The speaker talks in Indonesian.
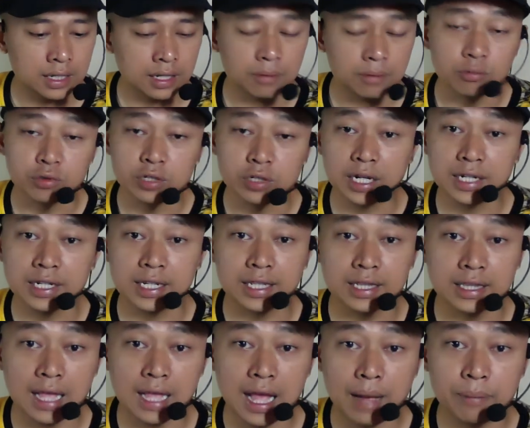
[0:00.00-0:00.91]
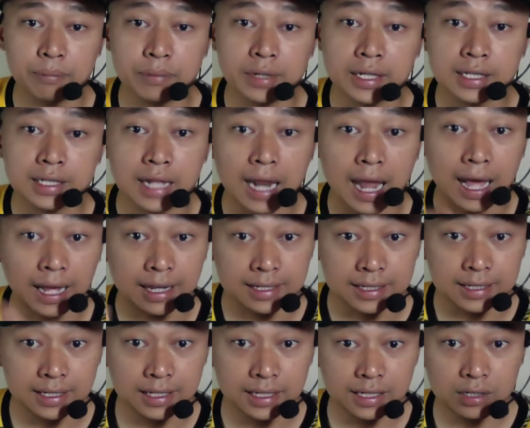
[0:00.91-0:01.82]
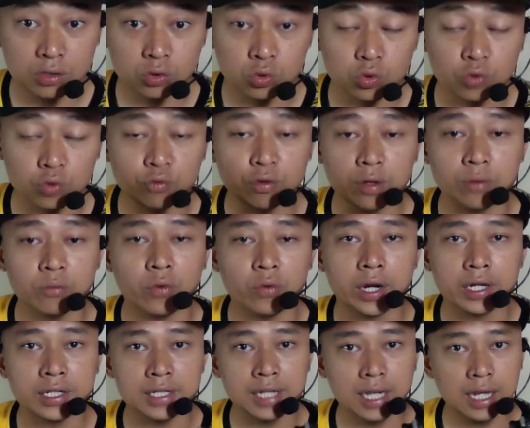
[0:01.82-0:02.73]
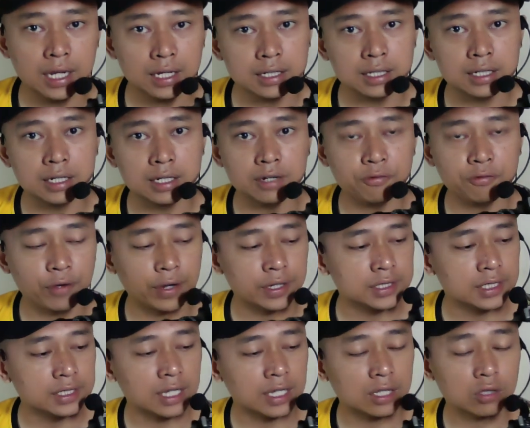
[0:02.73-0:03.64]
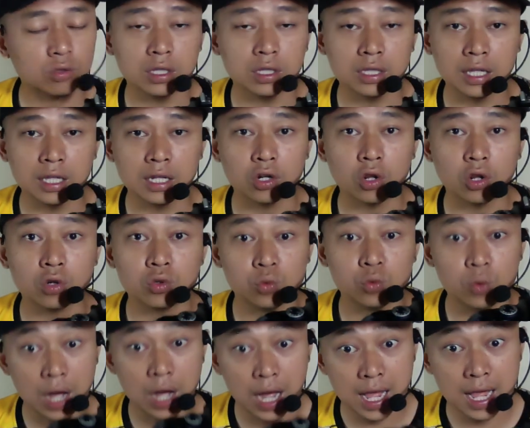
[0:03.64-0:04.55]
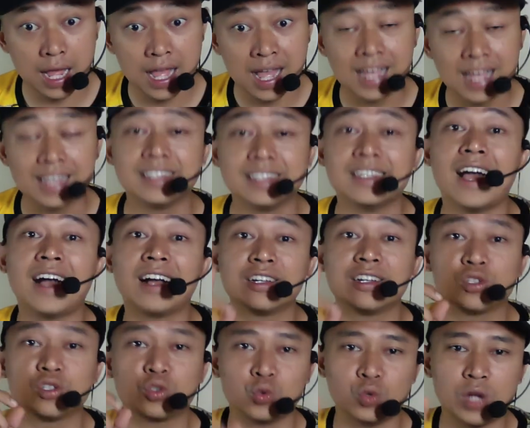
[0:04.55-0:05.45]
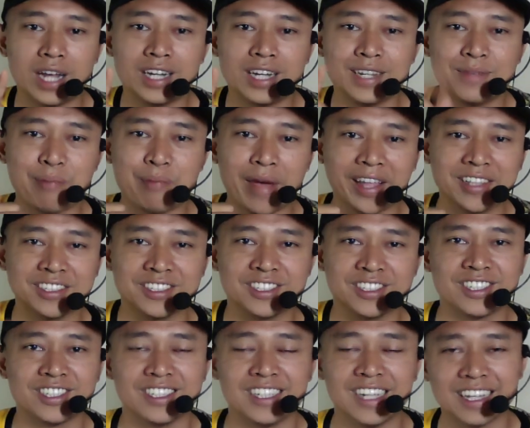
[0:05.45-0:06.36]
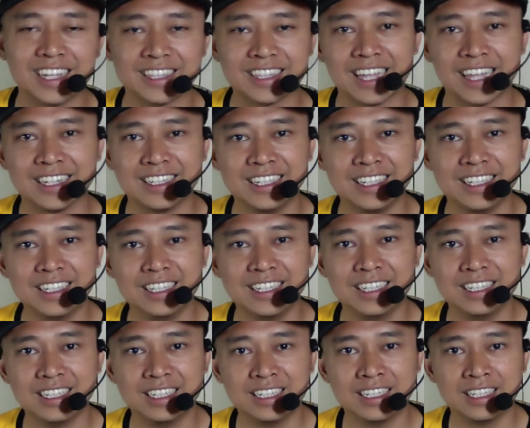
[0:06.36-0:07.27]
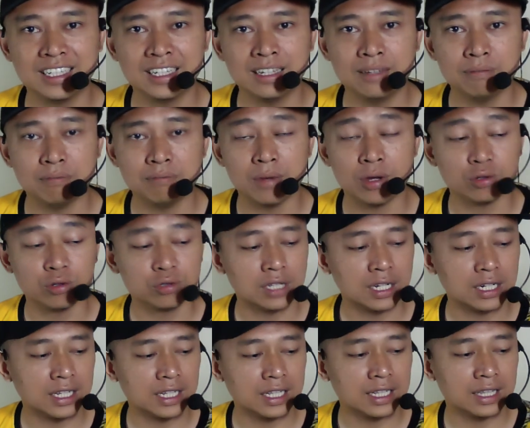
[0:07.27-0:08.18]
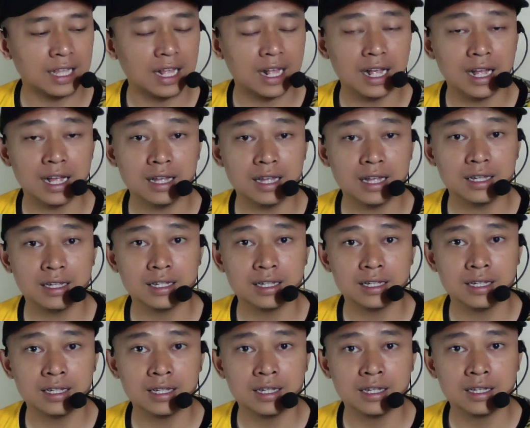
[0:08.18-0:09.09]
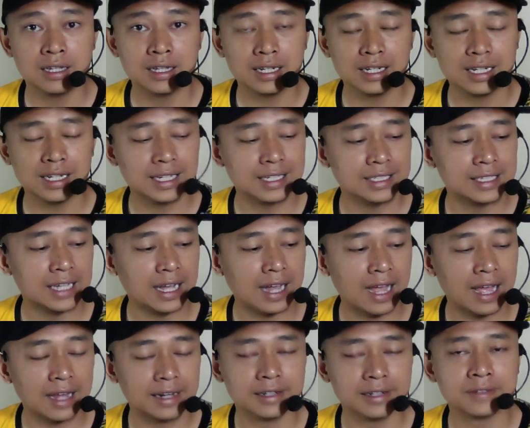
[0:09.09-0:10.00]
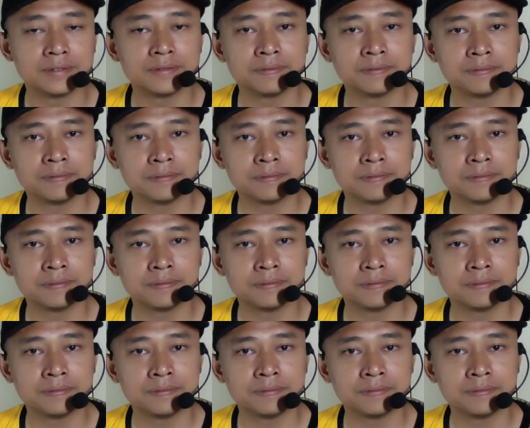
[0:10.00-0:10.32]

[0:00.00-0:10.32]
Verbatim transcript: Nah kemudian kita update lagi untuk firmware-nya ke versi 1.02 yang sudah di patch yang tadi barusan kita kerjakan